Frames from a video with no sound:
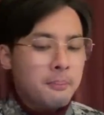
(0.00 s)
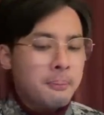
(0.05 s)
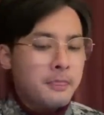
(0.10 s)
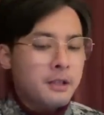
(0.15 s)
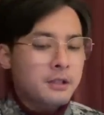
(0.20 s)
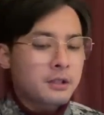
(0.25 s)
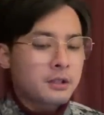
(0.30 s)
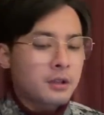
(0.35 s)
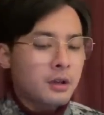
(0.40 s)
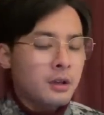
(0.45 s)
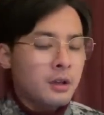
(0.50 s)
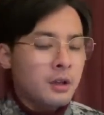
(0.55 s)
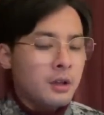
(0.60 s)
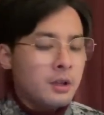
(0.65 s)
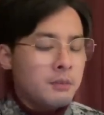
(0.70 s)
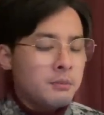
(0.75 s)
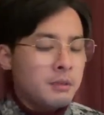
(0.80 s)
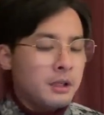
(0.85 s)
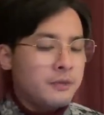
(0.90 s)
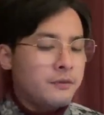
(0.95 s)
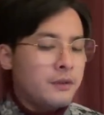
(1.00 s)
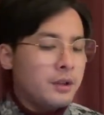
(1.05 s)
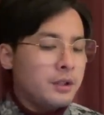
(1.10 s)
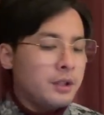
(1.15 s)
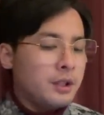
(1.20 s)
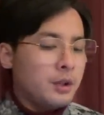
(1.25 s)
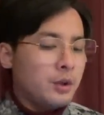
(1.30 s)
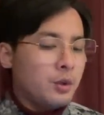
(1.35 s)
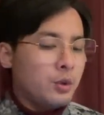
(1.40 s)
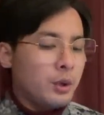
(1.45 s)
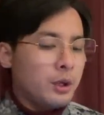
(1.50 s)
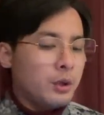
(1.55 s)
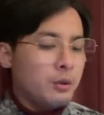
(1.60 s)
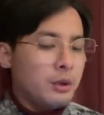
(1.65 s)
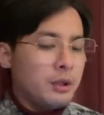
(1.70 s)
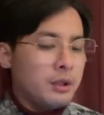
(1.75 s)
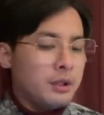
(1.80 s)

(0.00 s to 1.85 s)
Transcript: 他强调，美方应回归